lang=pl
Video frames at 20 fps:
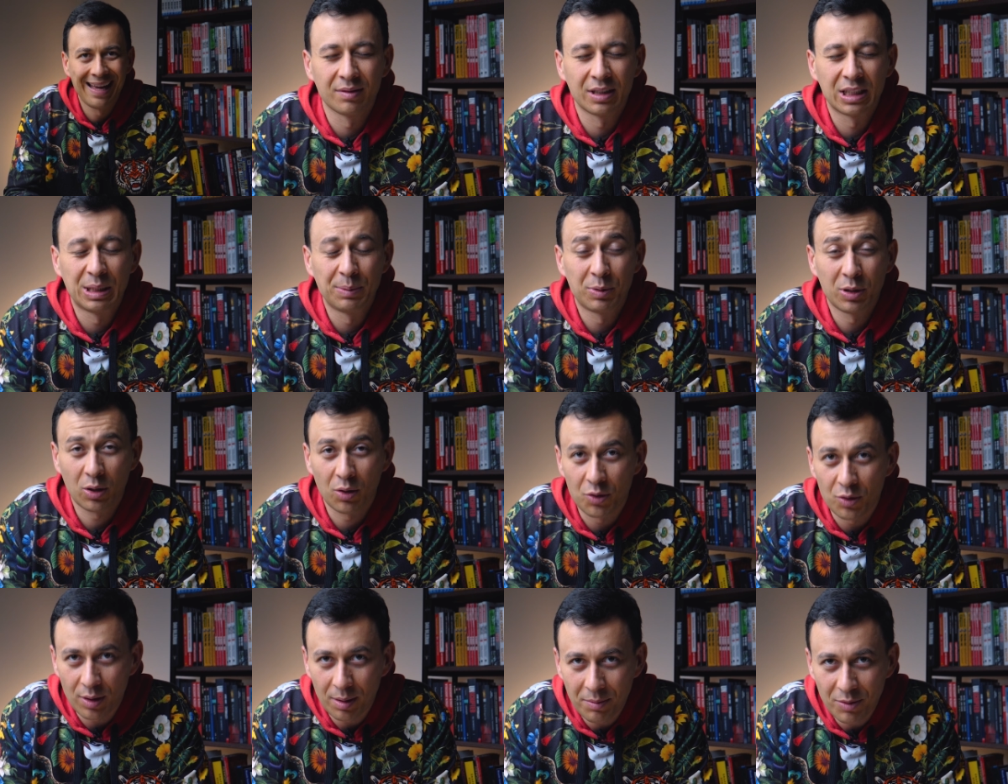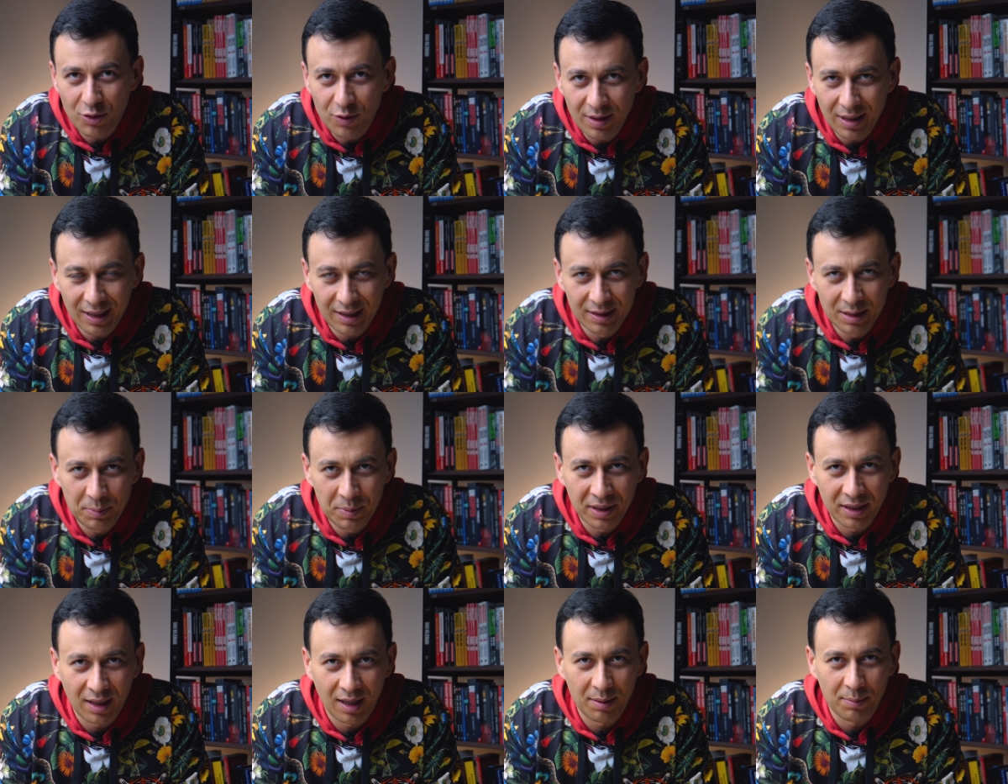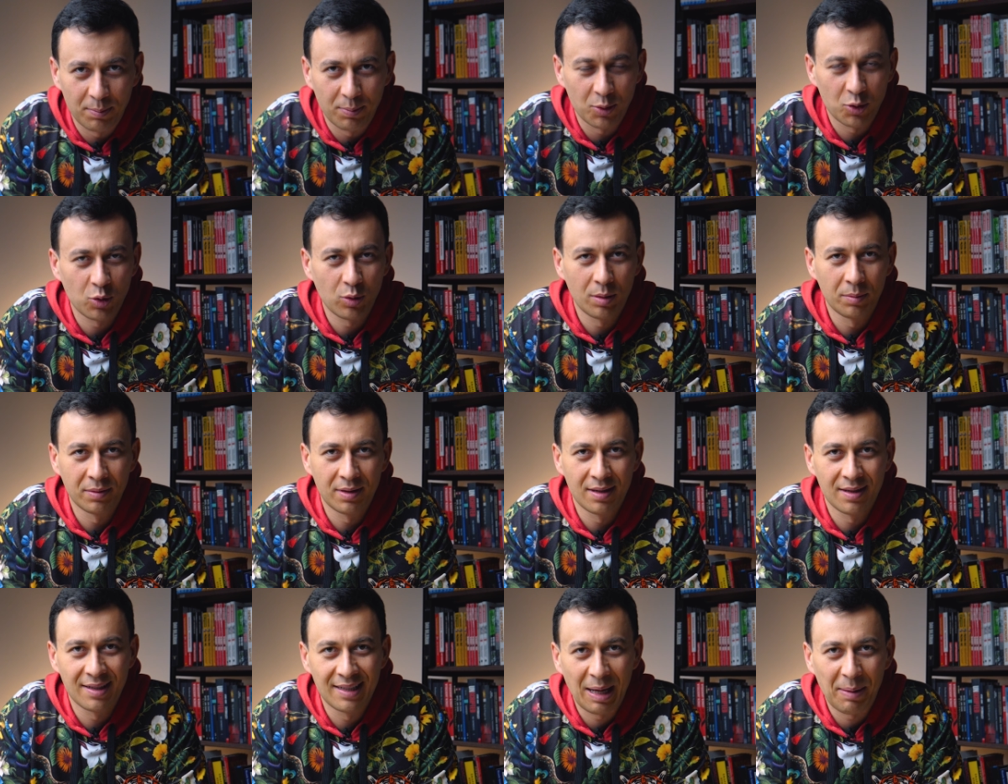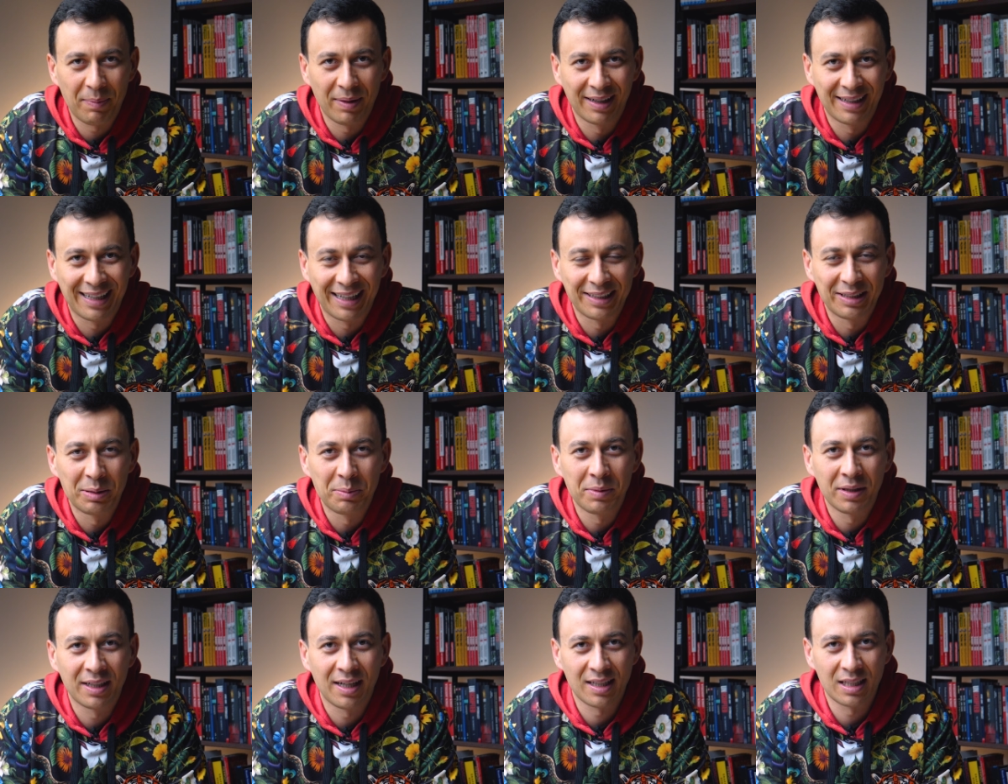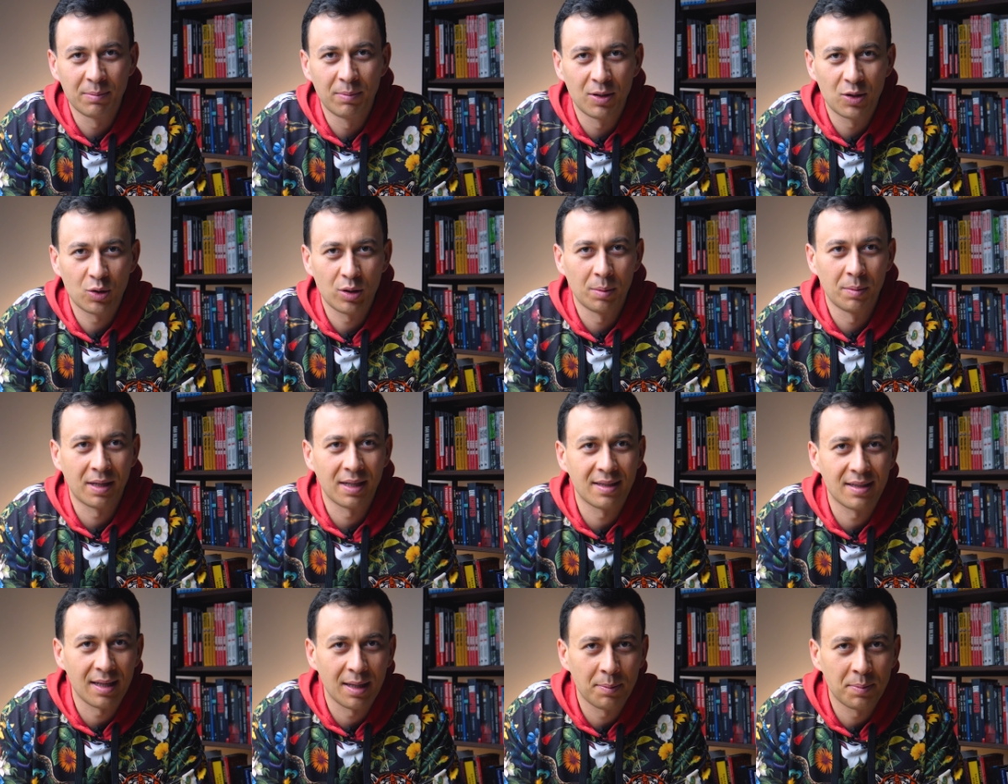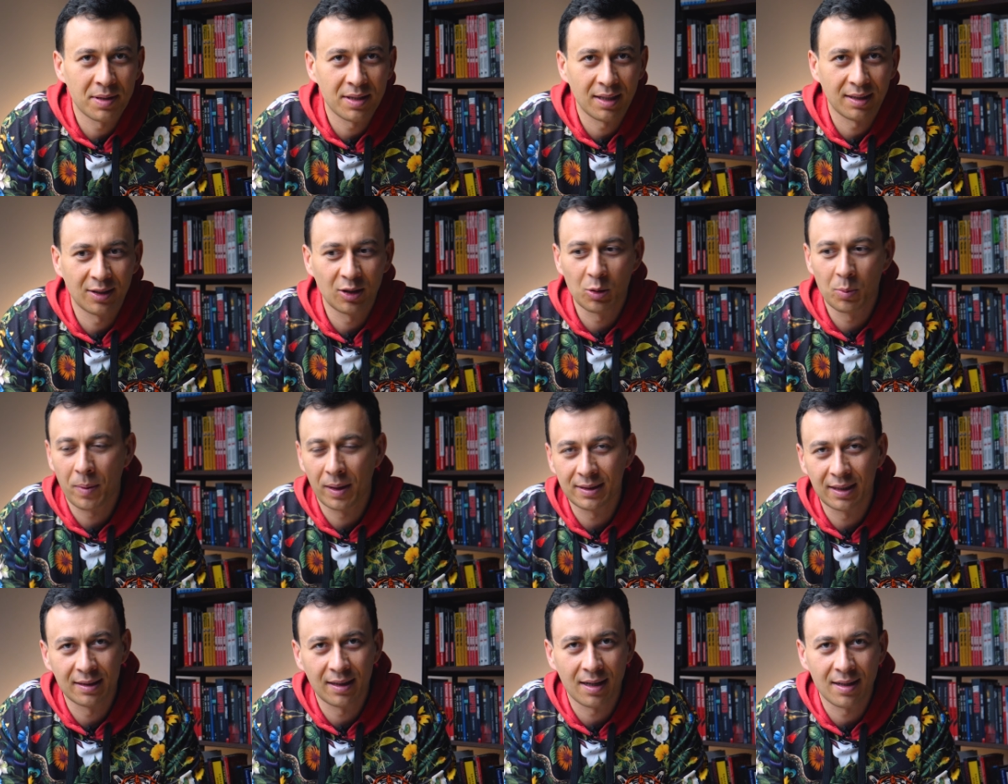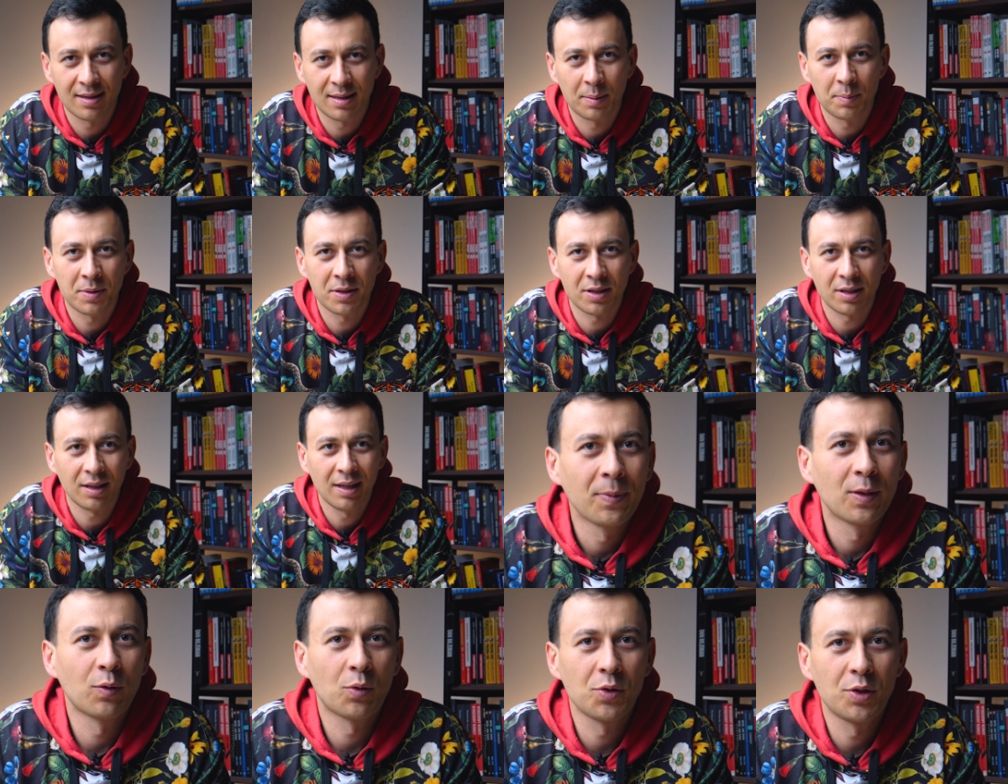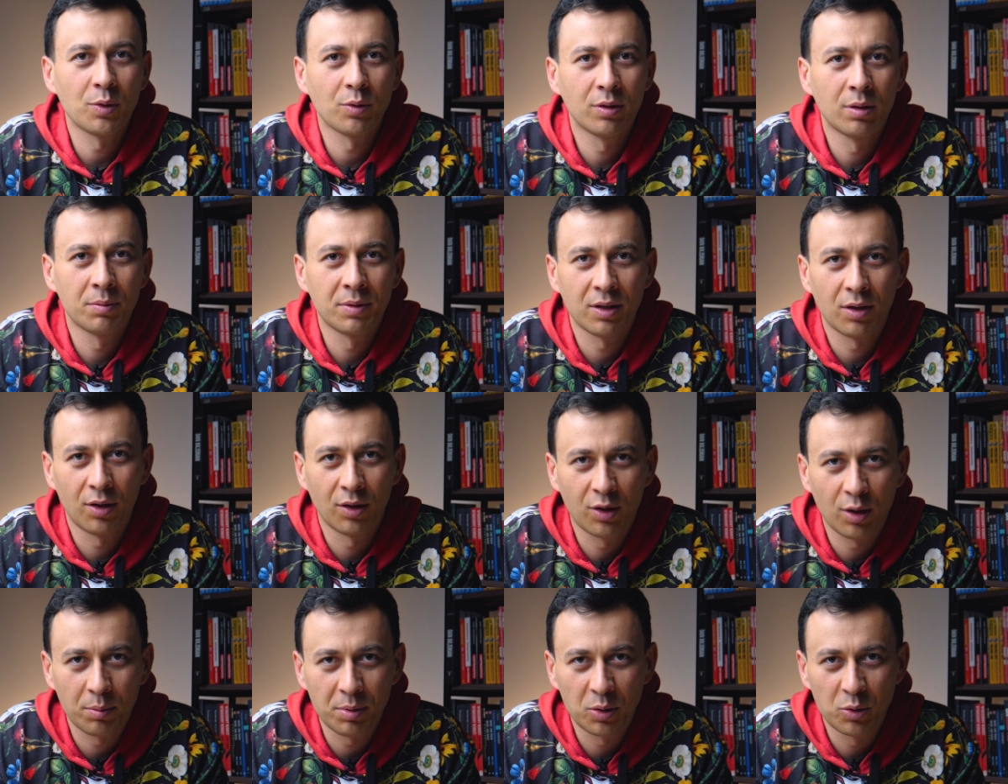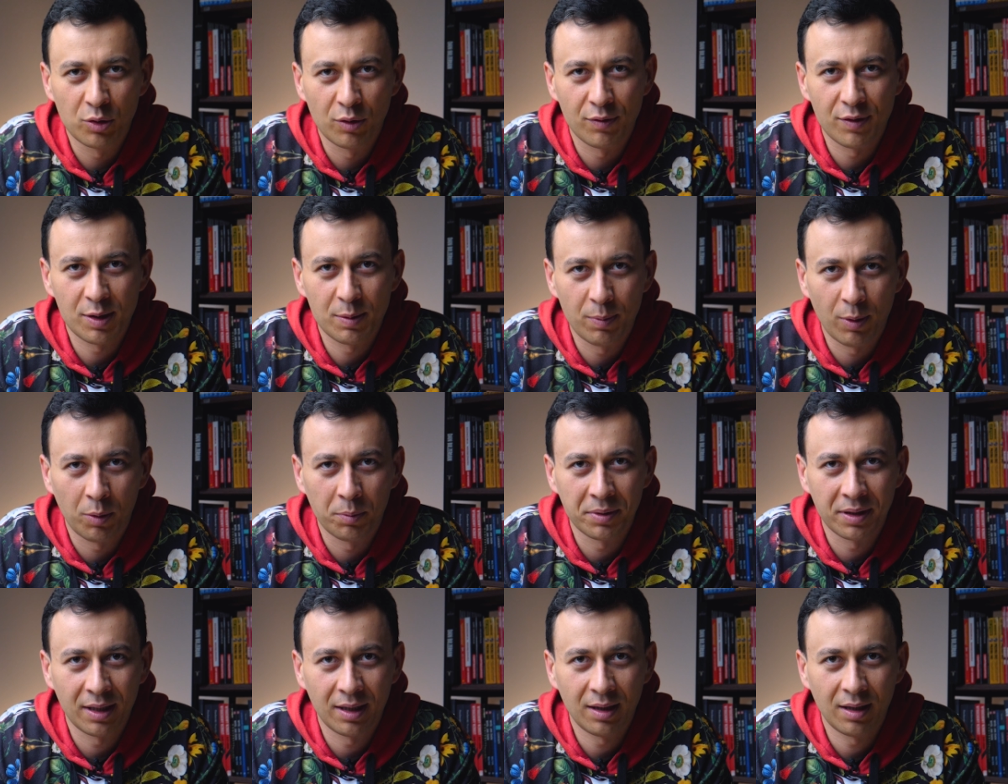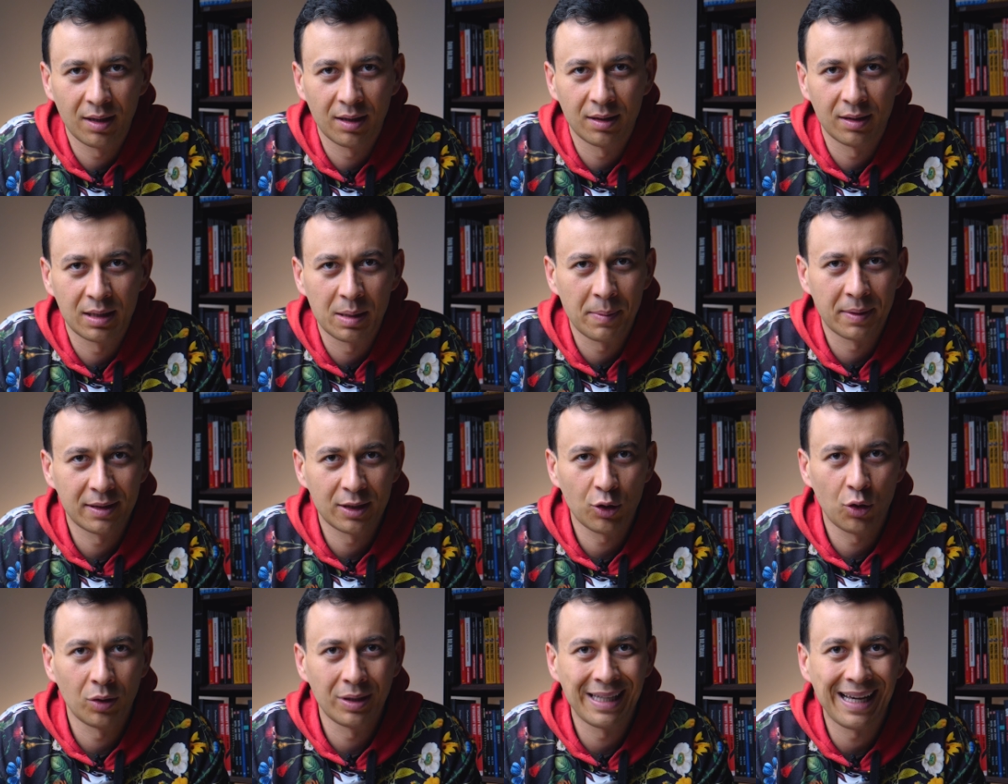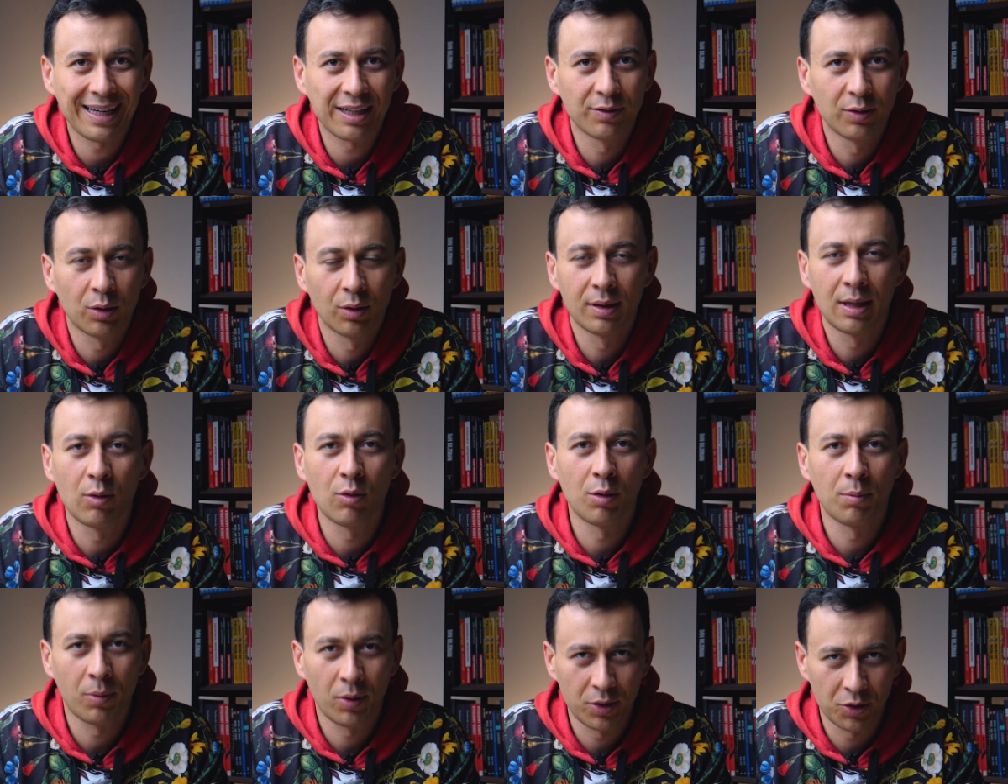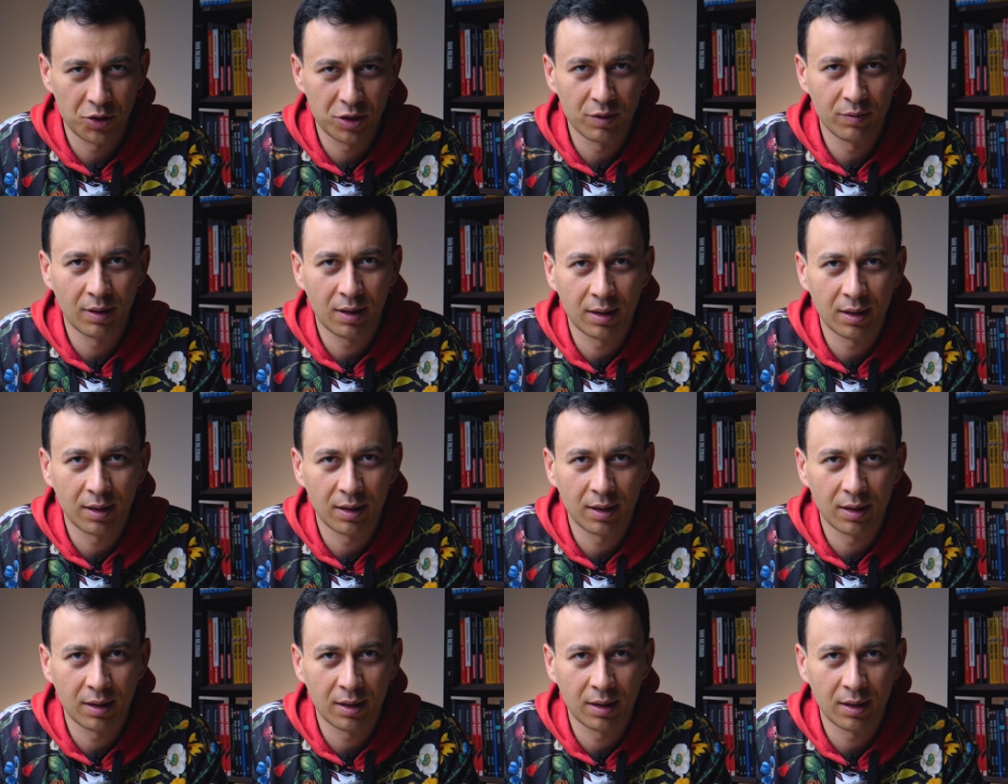Gdy przekroczyłem drzwi akademika, poczułem ten zapach akademika, zobaczyłem recepcję tego pana na recepcji recepcji. To wróciło do mnie ogromnie dużo wspomnień na temat tego, jak wyglądało moje życie w